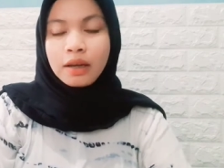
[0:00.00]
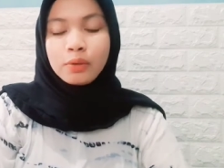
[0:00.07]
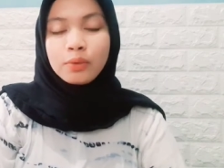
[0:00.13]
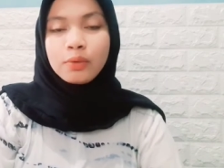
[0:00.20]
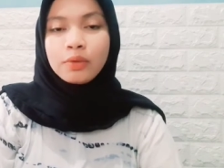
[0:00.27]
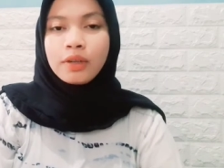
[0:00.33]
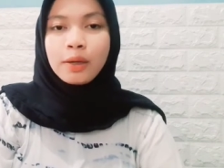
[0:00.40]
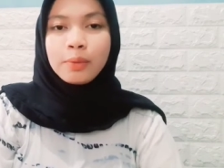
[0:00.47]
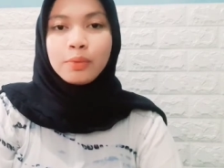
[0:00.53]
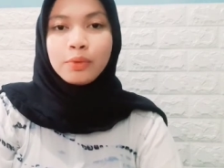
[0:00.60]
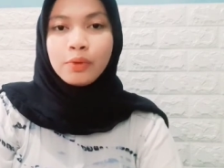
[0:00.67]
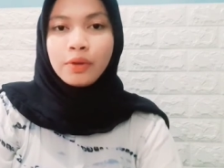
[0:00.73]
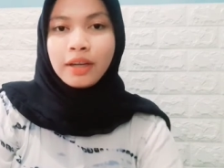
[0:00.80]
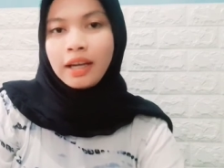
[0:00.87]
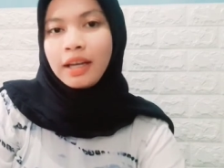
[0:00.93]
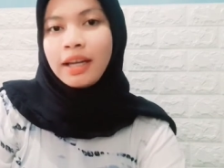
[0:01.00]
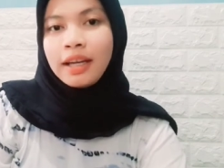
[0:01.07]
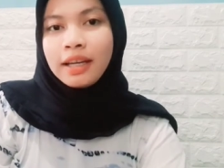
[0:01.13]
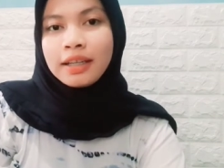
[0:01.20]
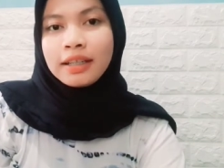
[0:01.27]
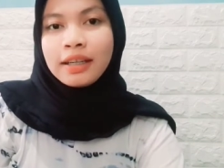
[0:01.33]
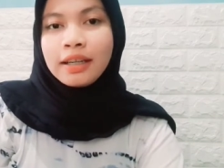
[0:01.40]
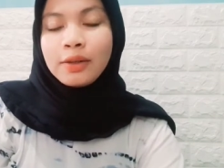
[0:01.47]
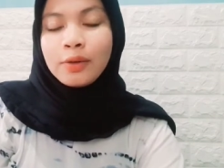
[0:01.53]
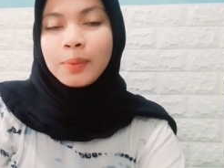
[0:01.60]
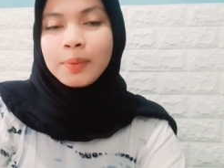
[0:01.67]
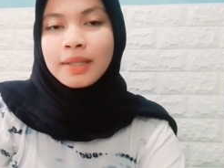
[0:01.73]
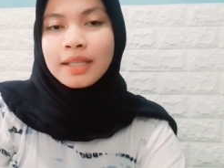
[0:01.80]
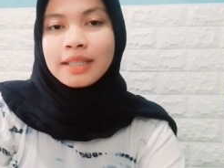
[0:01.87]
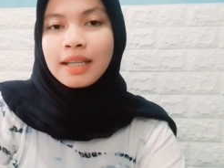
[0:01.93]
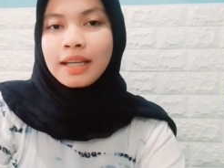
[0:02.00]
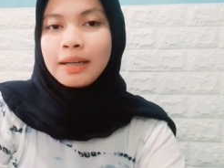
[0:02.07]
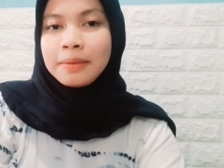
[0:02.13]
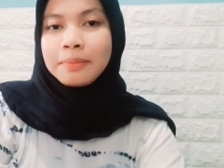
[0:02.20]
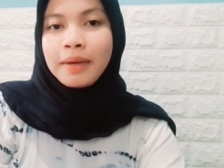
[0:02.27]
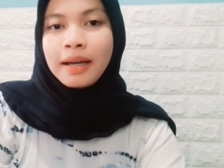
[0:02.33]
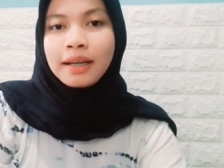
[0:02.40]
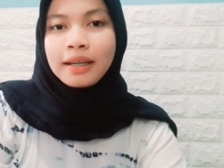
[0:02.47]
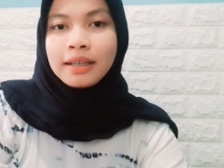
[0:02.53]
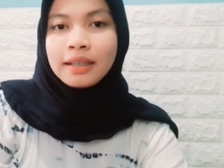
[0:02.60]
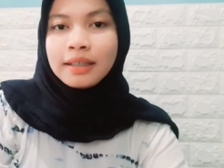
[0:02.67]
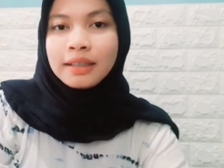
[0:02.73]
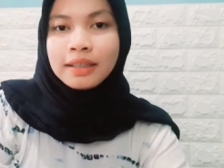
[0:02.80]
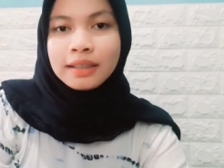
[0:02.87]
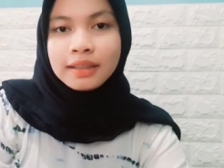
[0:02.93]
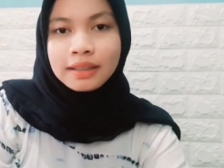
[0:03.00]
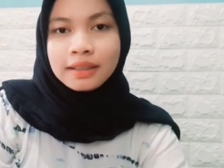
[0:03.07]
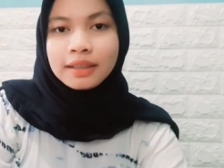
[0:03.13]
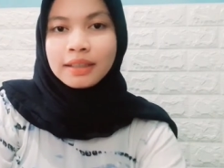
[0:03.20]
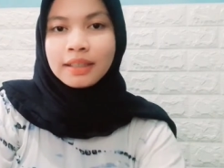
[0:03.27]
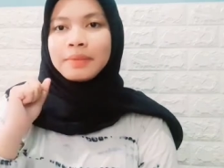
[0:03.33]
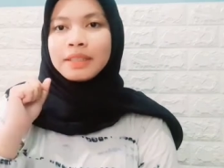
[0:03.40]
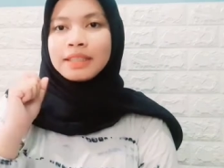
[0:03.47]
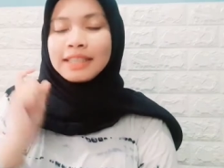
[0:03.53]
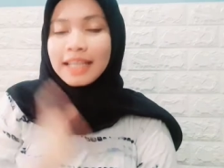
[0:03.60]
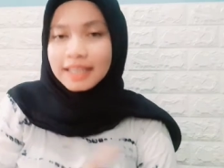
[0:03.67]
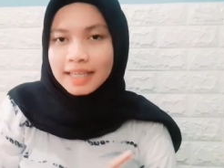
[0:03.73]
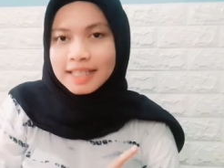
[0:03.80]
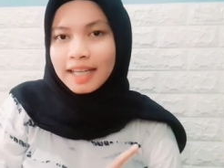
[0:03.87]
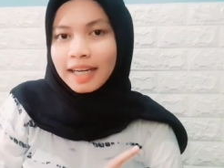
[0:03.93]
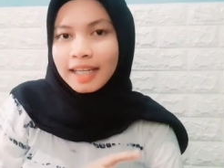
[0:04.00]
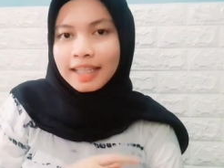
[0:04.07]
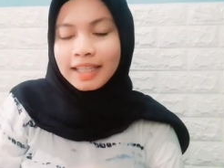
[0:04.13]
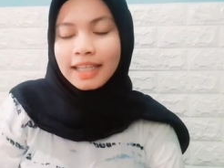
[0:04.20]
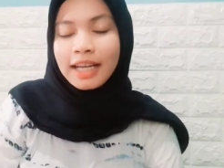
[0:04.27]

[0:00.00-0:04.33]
aku udah buka karena aku penasaran banget. Uh, Zara ini